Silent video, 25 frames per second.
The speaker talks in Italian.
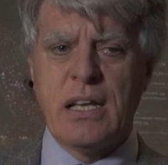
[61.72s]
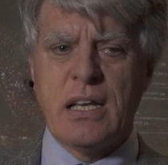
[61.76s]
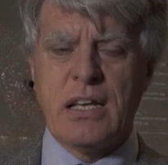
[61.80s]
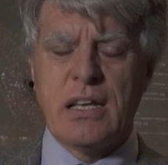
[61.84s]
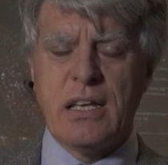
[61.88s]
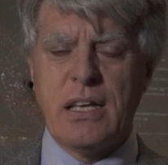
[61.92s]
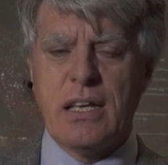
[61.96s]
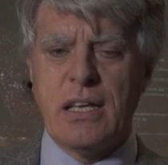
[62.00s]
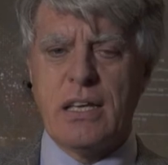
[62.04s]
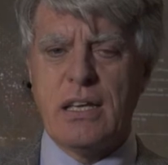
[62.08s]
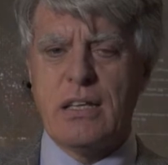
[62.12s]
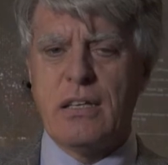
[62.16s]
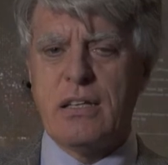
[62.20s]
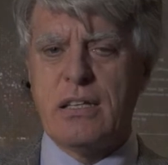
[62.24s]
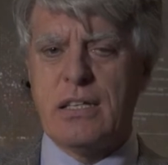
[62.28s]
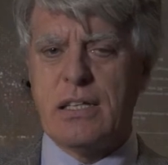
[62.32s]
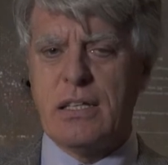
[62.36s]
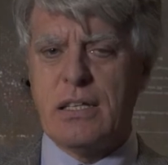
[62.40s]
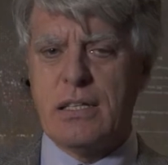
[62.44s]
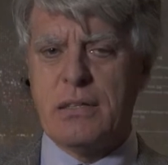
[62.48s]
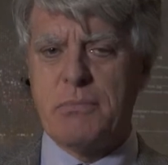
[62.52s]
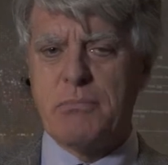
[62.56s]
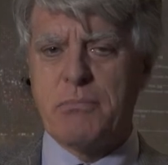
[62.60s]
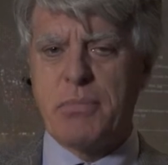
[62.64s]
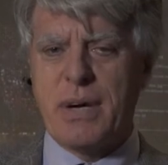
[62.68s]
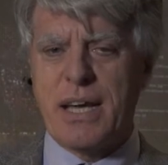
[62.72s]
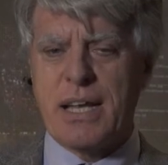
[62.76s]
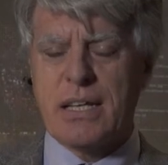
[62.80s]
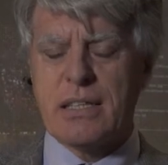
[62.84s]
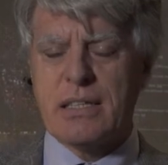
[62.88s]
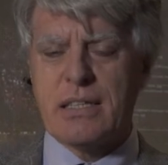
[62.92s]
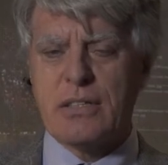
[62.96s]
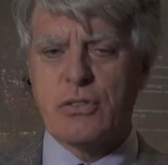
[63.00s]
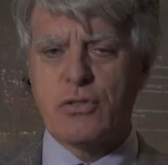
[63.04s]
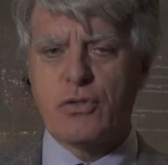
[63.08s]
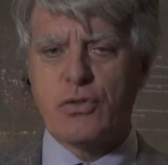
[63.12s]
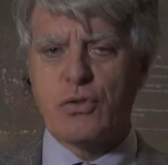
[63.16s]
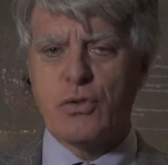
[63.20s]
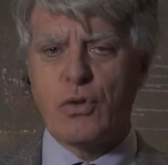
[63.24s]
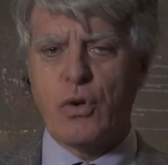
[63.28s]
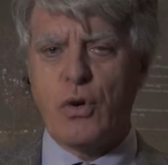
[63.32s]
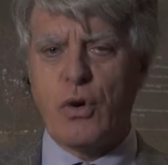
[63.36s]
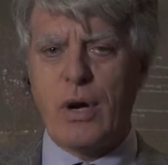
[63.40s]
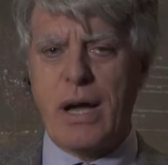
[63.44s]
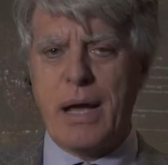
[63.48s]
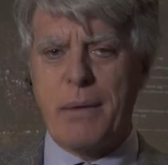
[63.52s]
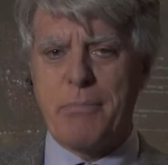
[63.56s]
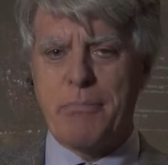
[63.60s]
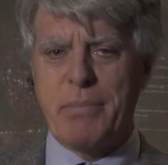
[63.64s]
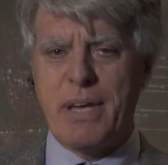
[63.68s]
che eh, in parte sono
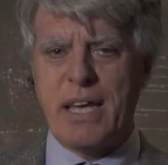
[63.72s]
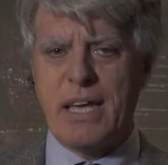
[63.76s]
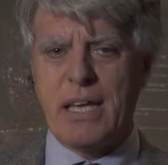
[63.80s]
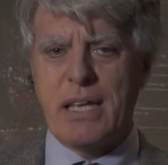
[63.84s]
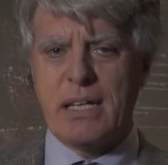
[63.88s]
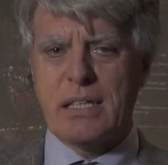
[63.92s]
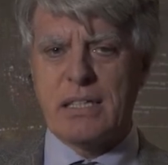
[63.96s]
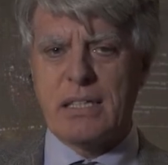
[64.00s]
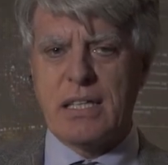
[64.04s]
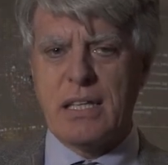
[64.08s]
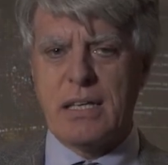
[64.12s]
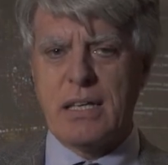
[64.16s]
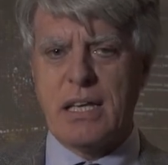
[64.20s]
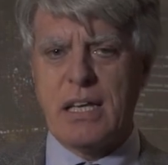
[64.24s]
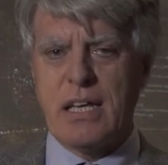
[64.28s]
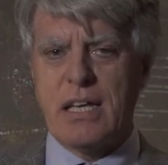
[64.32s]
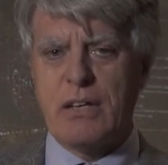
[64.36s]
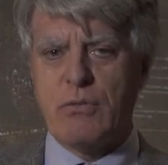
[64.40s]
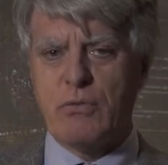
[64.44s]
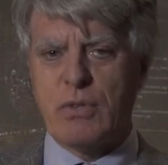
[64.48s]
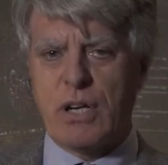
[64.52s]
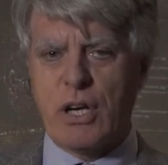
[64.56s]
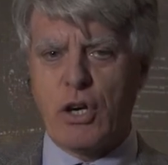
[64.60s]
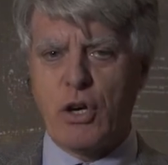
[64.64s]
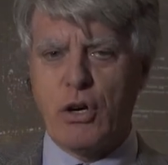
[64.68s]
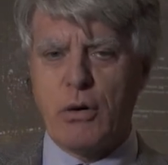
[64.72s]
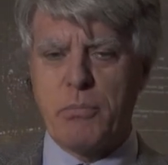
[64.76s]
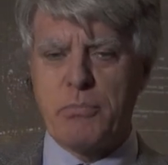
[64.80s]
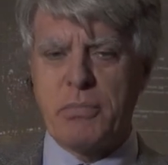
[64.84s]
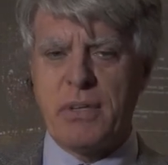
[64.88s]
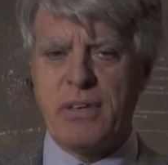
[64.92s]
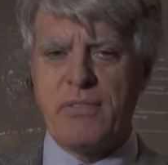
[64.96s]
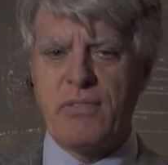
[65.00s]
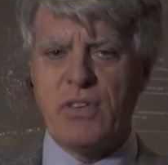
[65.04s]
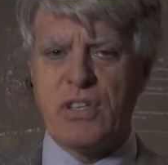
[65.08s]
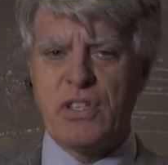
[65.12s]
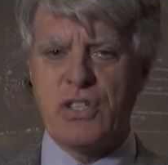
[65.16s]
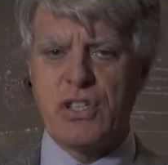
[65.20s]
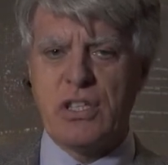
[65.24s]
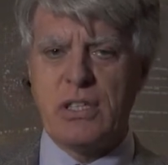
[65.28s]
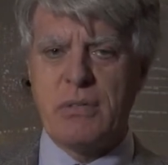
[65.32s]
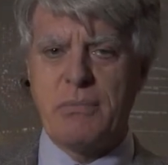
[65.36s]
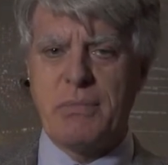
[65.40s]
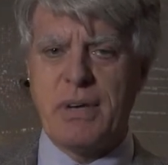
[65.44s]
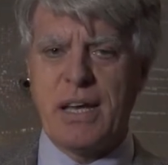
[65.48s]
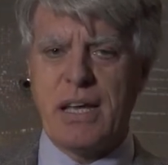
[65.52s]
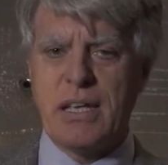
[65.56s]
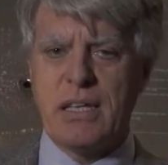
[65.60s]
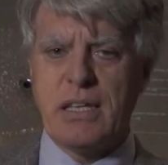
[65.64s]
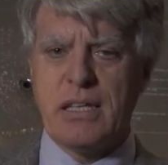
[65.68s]
aperte e una coppia invece di
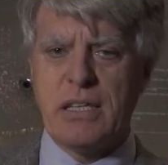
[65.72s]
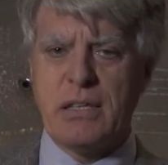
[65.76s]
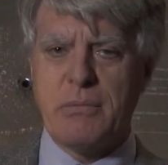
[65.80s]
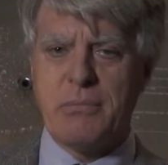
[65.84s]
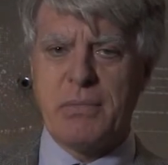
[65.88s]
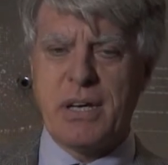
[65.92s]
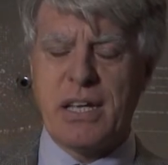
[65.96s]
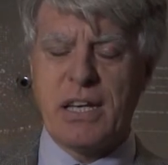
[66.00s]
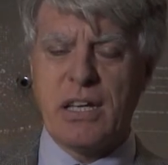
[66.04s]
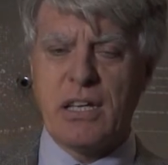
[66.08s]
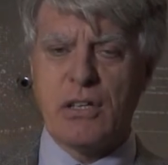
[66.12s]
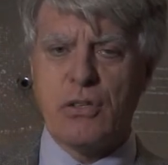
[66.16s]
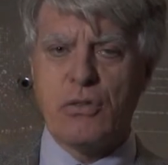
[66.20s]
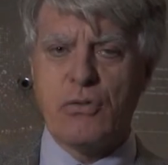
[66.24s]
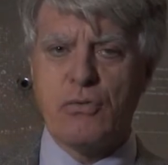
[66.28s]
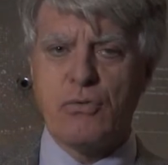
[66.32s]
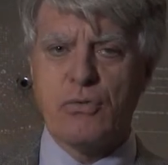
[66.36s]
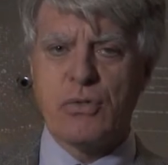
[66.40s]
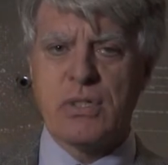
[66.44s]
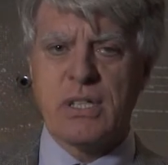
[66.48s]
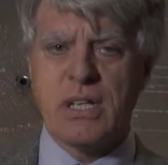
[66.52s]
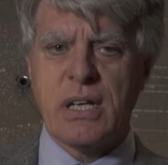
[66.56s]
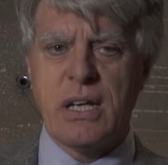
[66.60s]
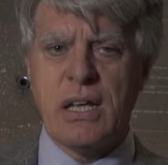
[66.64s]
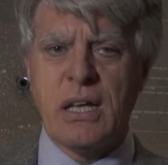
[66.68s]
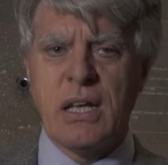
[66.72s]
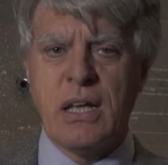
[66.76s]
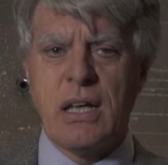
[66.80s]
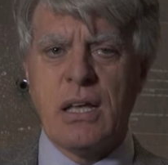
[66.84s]
mani rimane chiusa,